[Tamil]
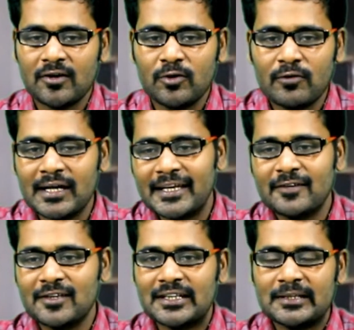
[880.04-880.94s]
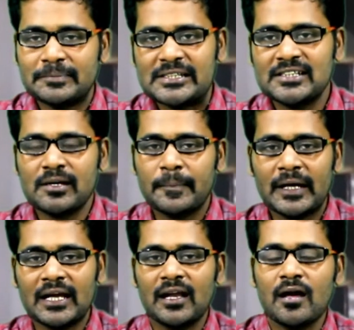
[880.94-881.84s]
அவர் வாங்கிட்டு வந்து அந்த ப்ரெசென்ட்டை
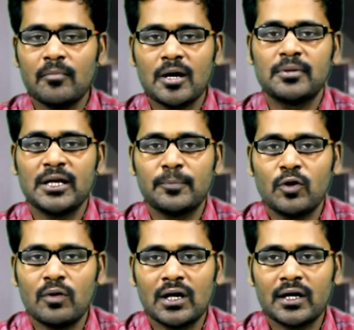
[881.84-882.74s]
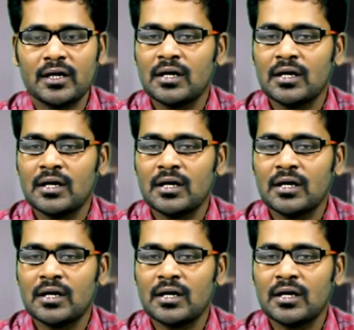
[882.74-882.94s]
பிரிக்கலாம் அப்படின்னு போவாங்க